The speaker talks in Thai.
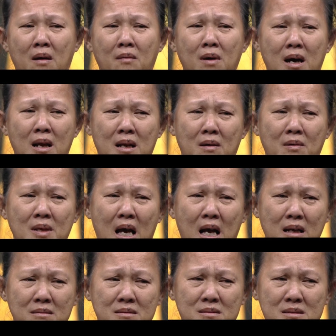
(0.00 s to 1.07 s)
แล้วว่าเราอยา
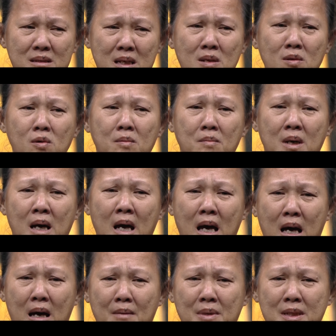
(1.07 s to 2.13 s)
กให้ลูกมา
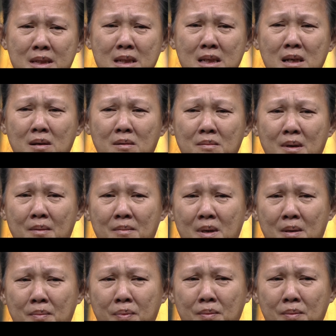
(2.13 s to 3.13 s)
หามาเที่ยวแบบ